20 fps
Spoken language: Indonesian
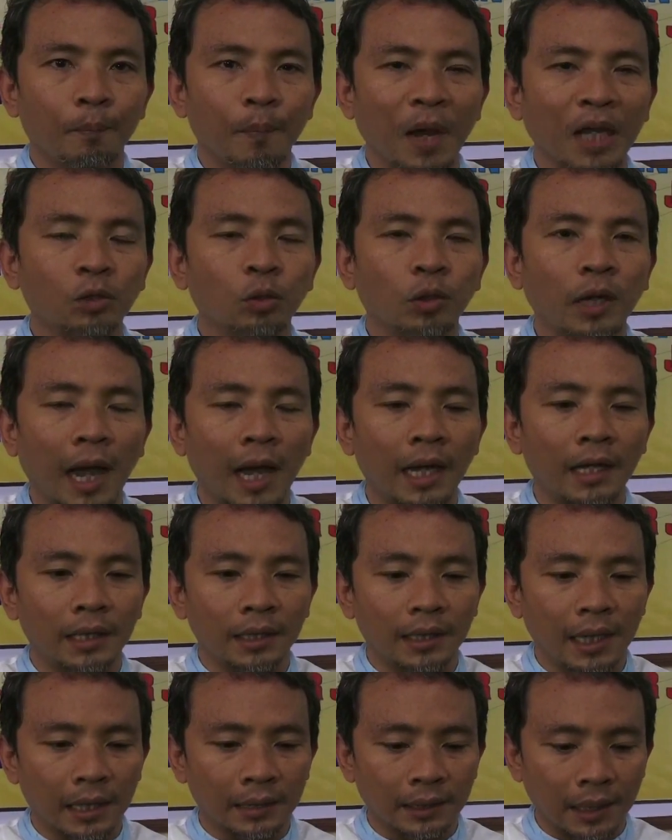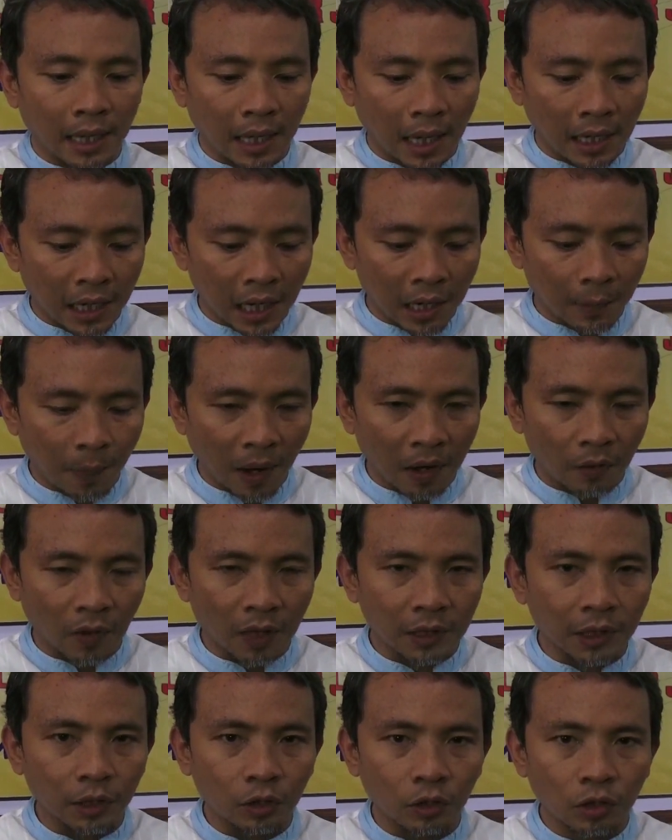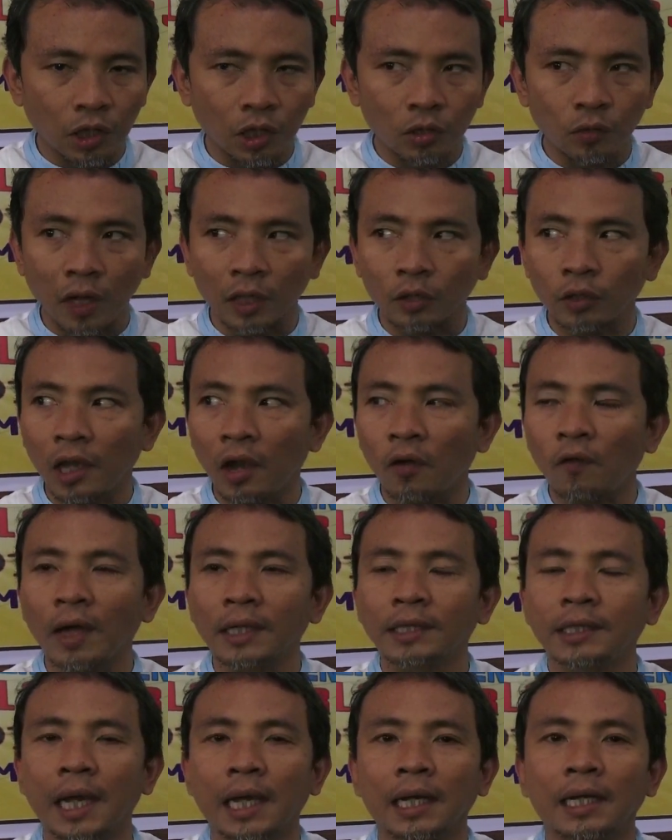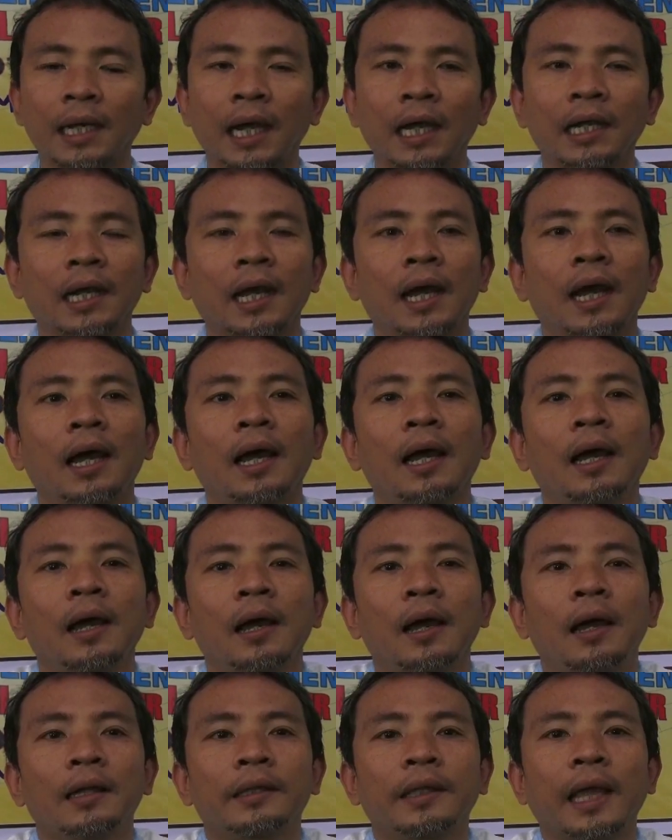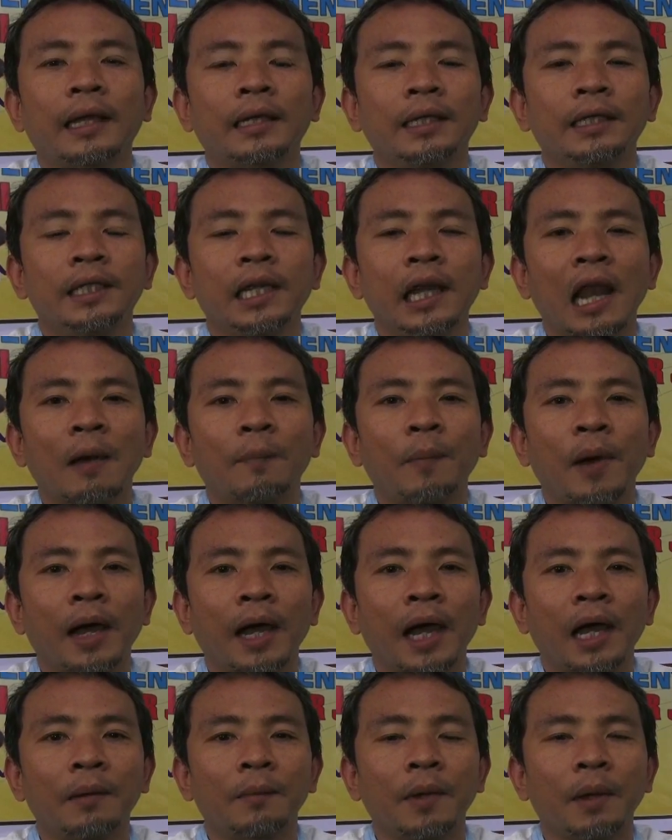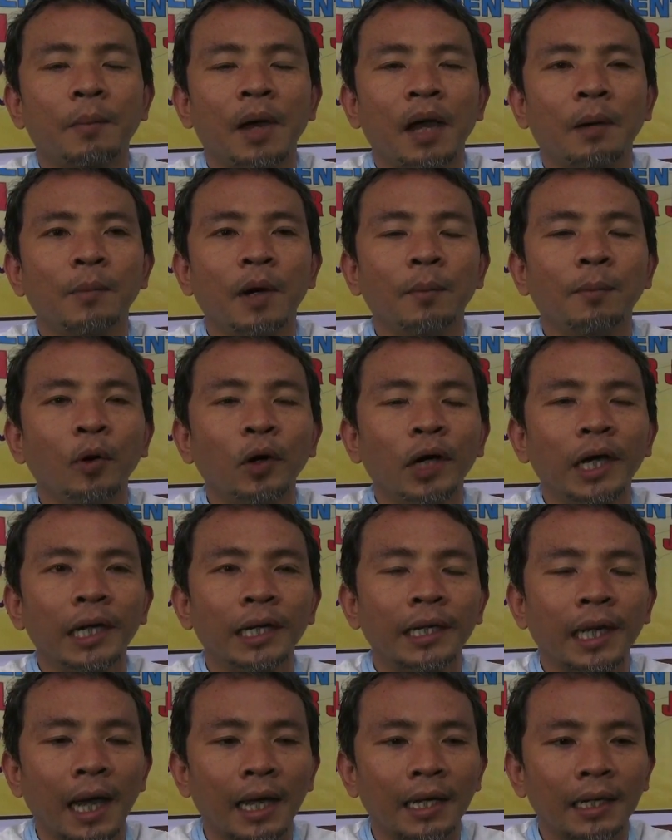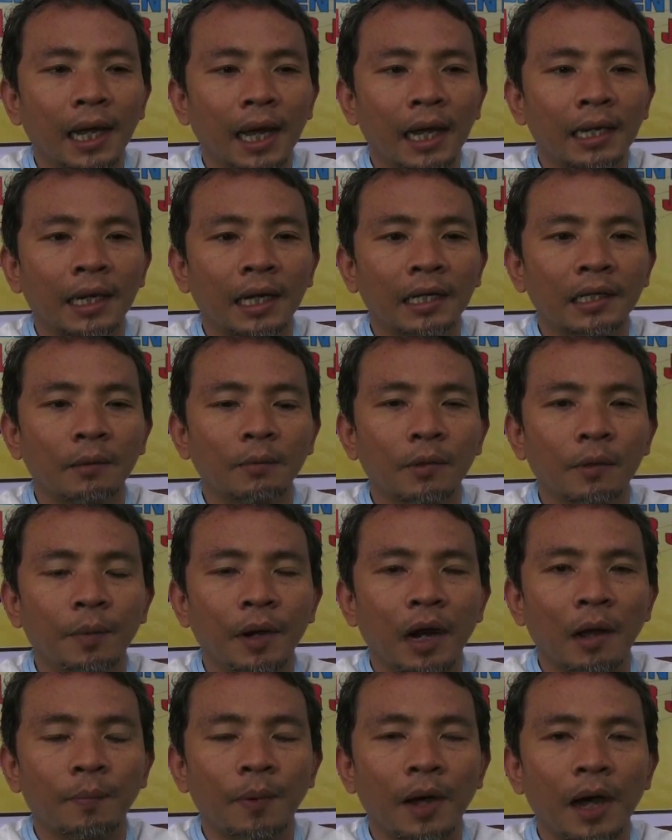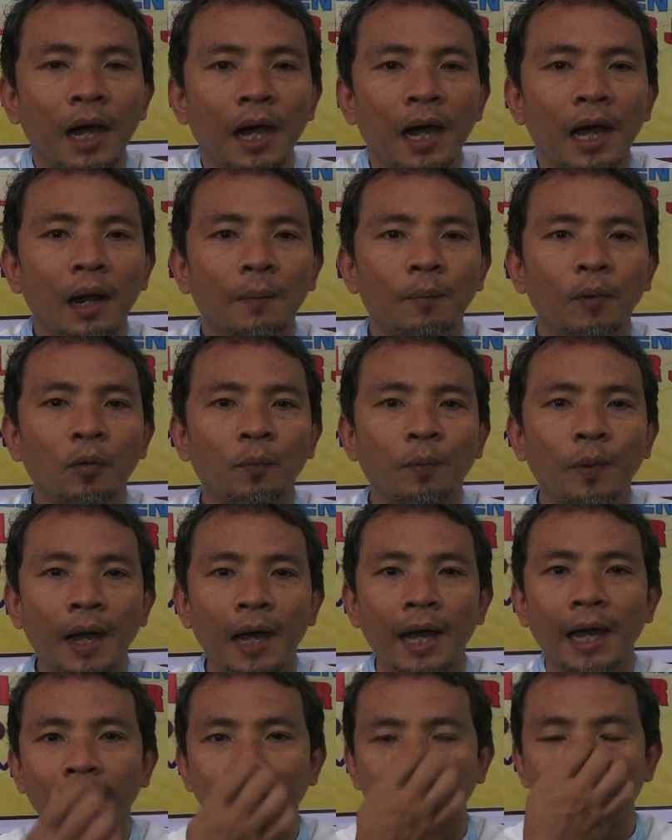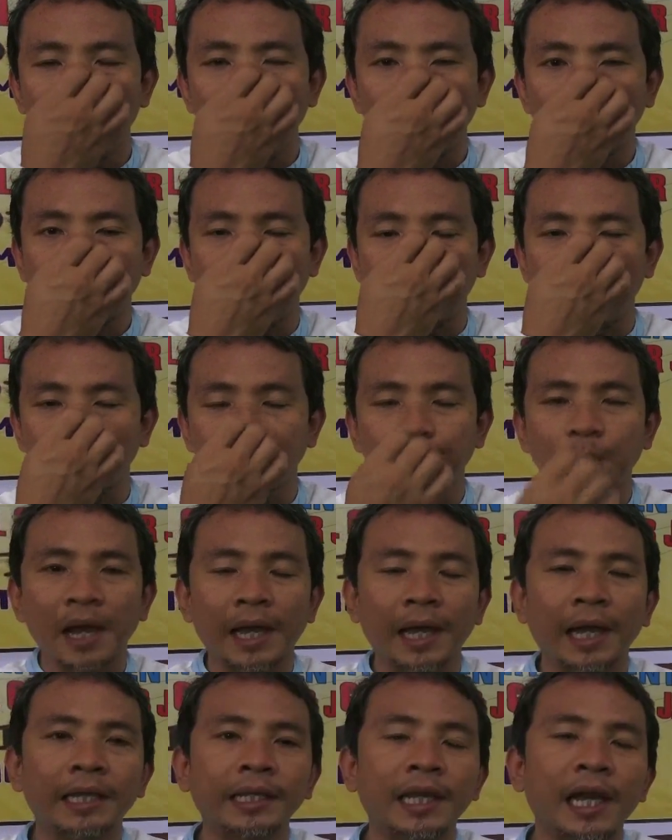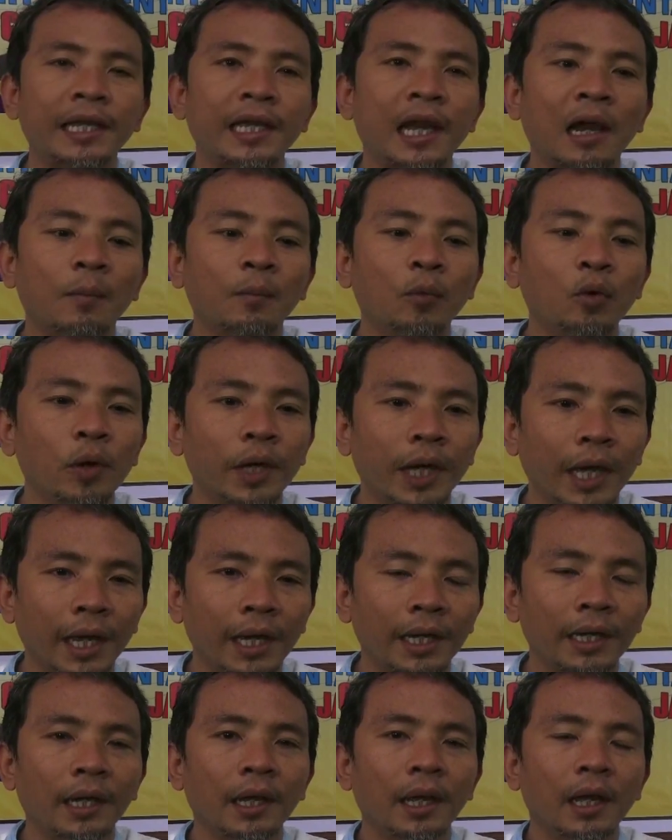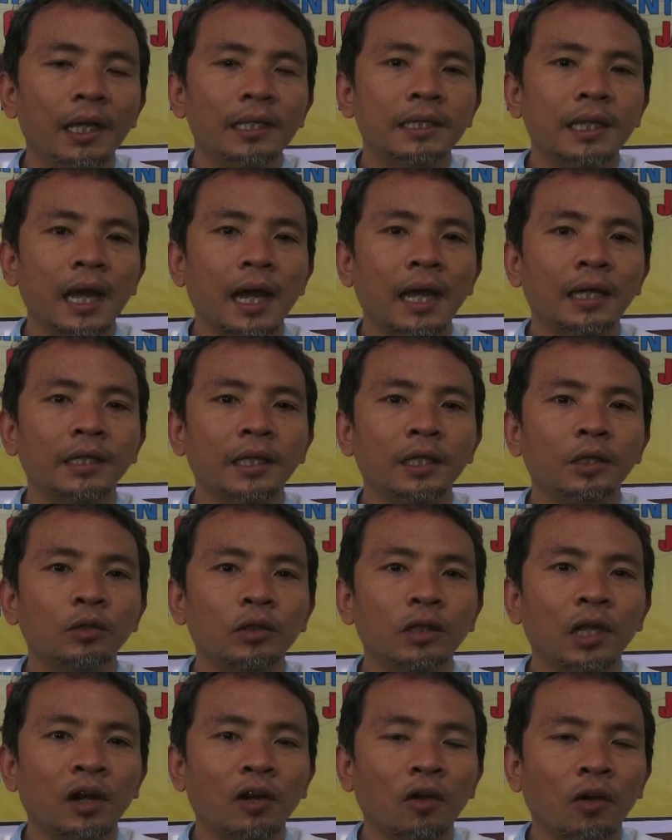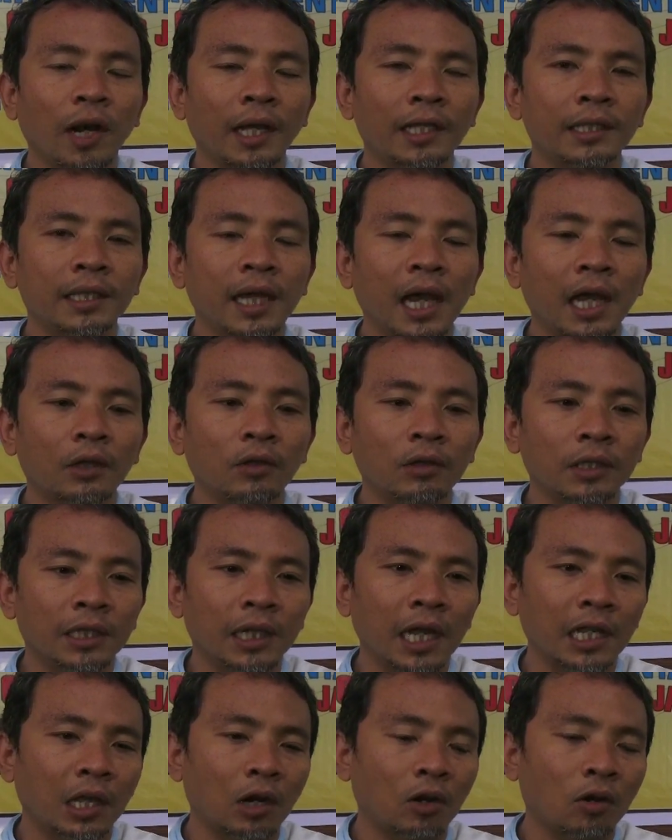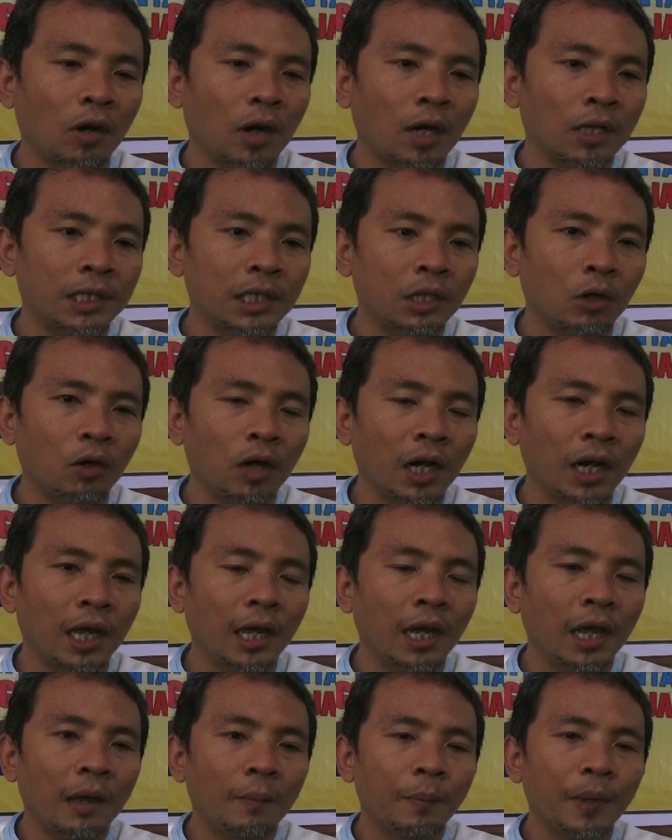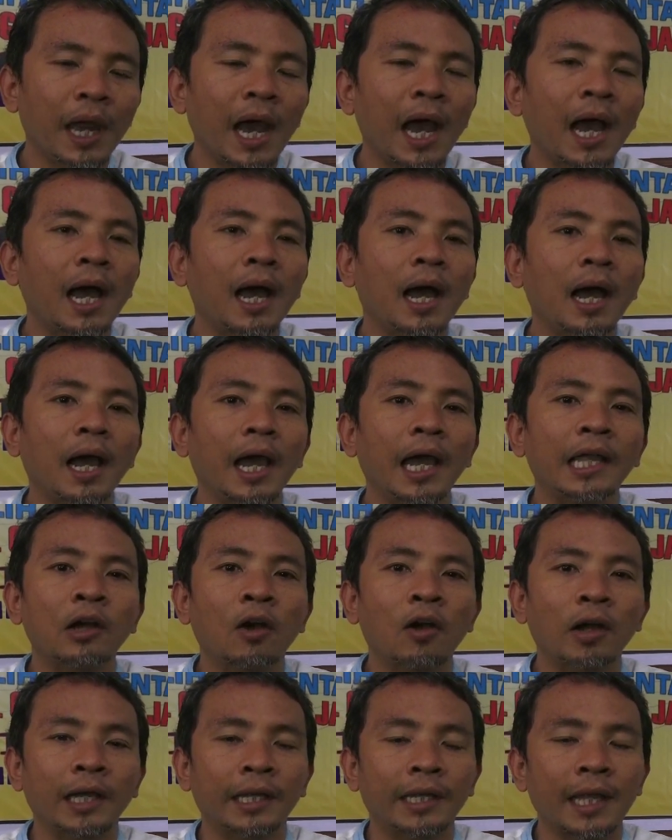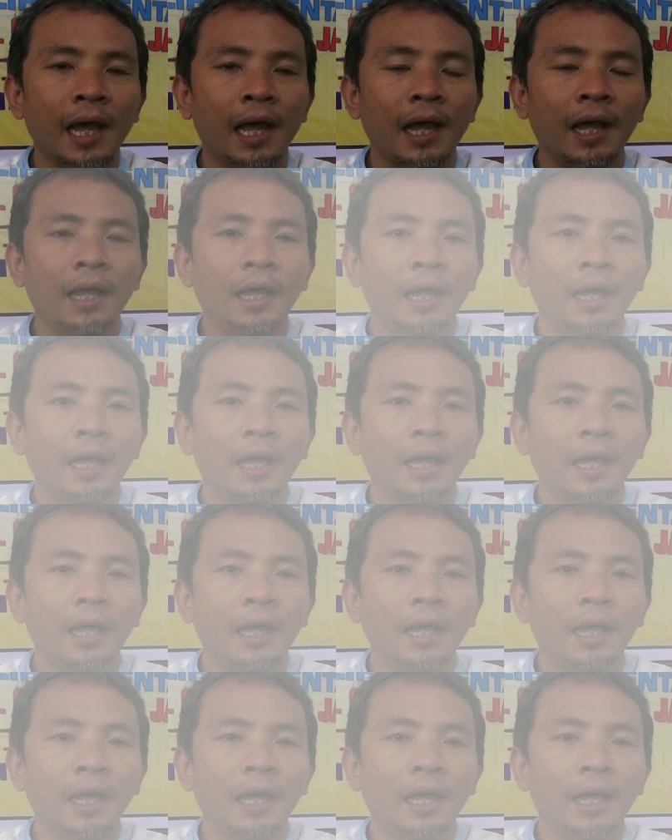masukan dan saran dari Panwas itu sesuatu yang wajar karena teknis di lapangan memang memungkinkan adanya beberapa hal perubahan dan lain sebagainya yang mungkin saat itu terkoreksi atau tidak terkoreksi oleh pihak ad hoc kita.